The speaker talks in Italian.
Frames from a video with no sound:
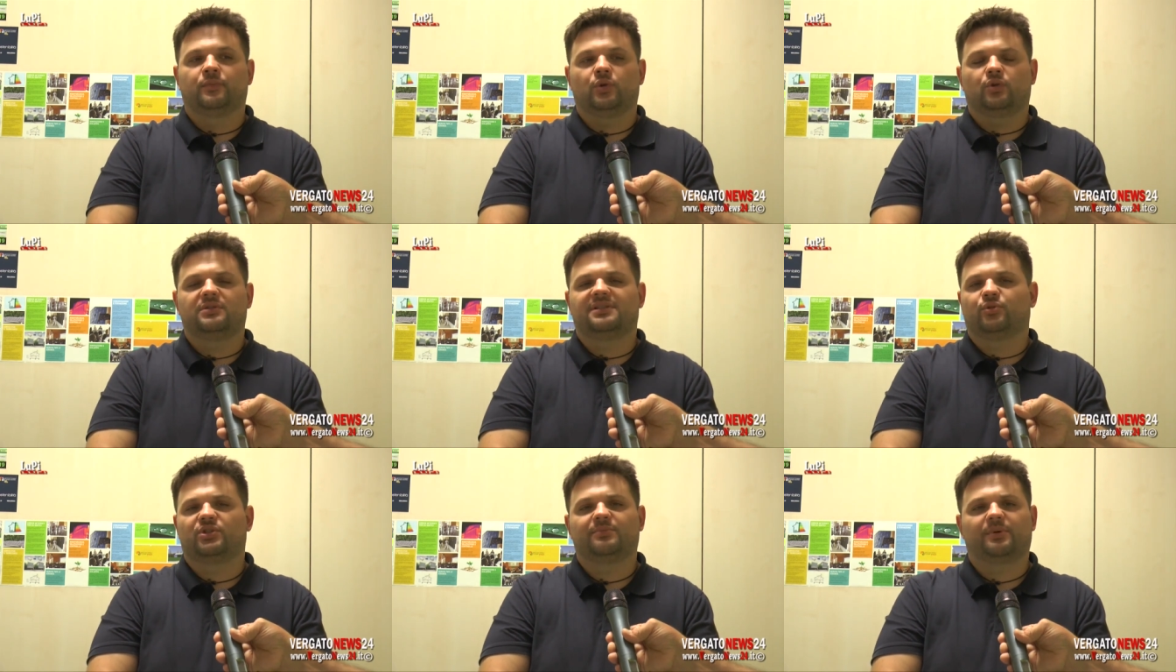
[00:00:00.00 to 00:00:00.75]
Noi
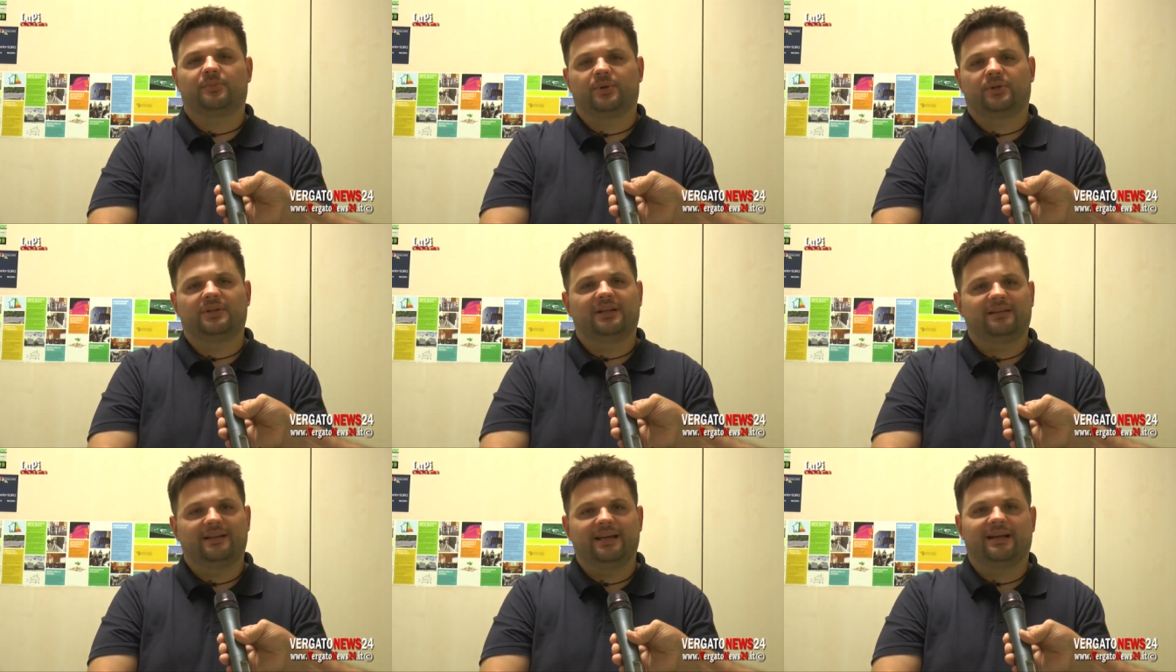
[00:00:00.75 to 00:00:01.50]
siamo sempre però
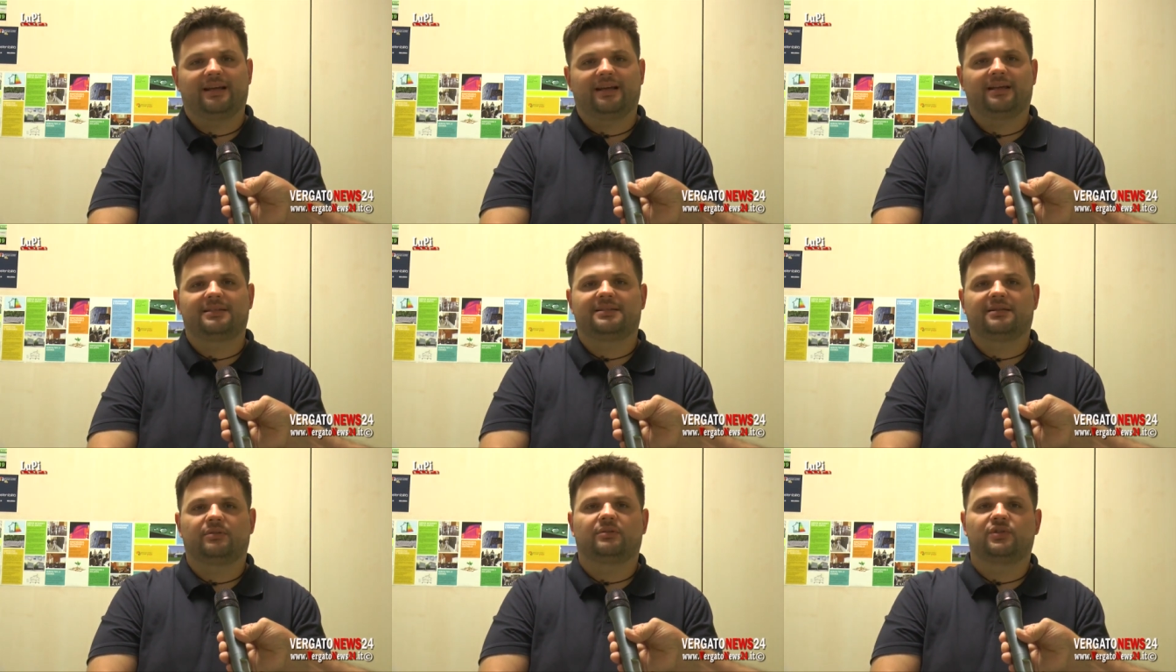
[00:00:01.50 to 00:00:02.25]
dell'idea che
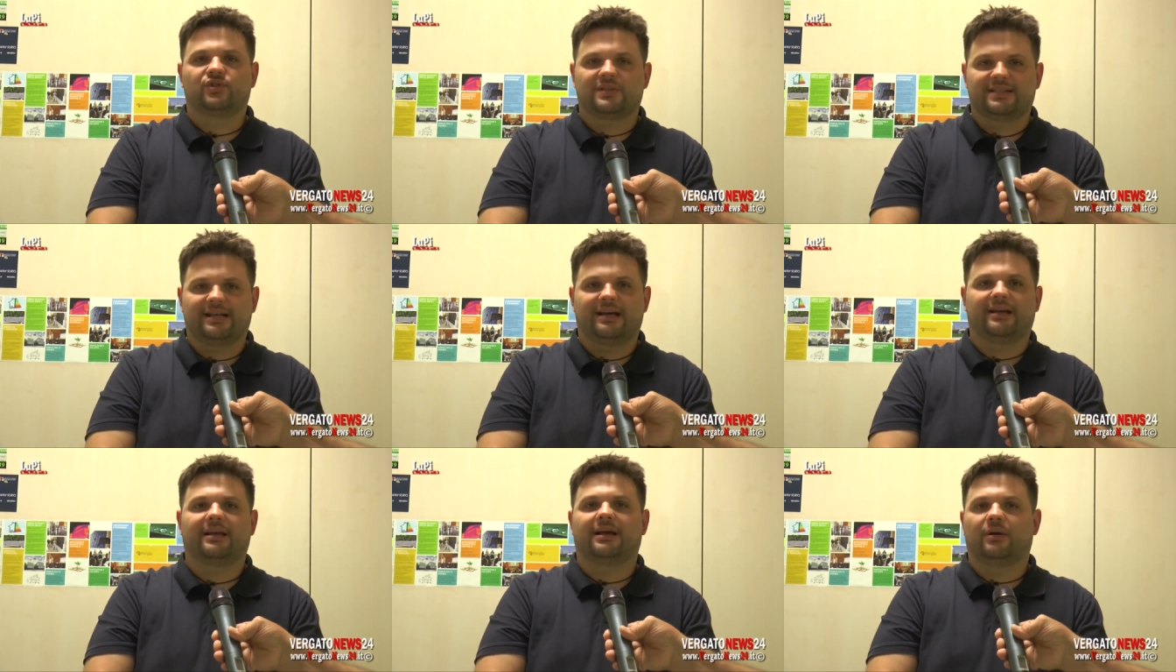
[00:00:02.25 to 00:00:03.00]
siano
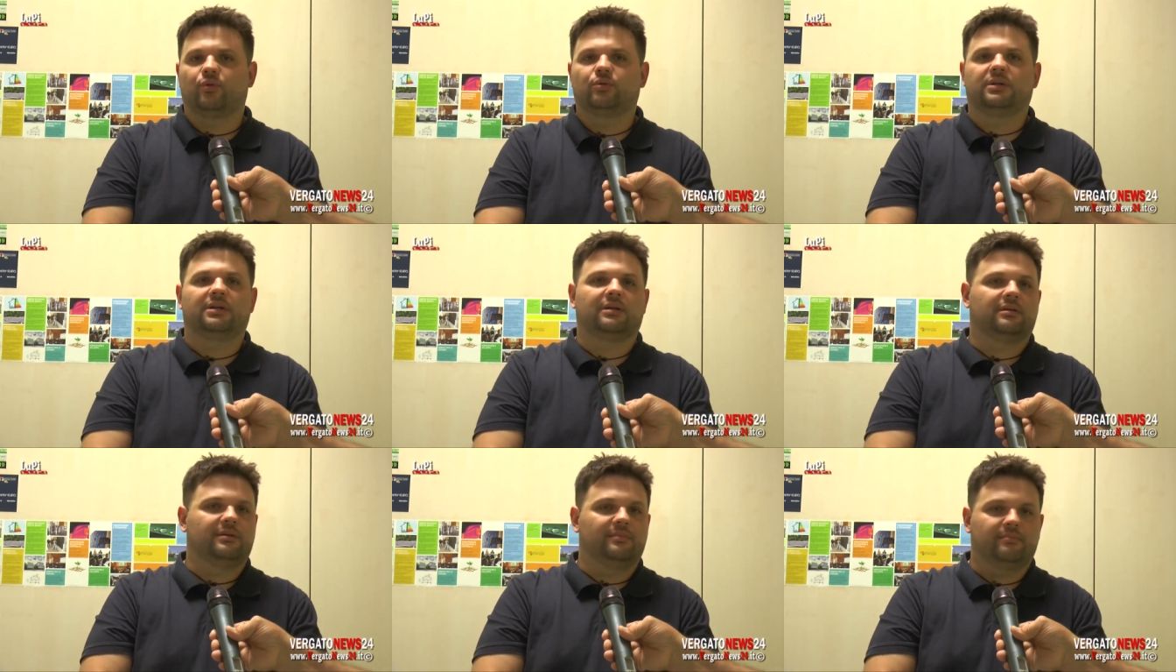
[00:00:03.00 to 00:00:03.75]
necessarie alcune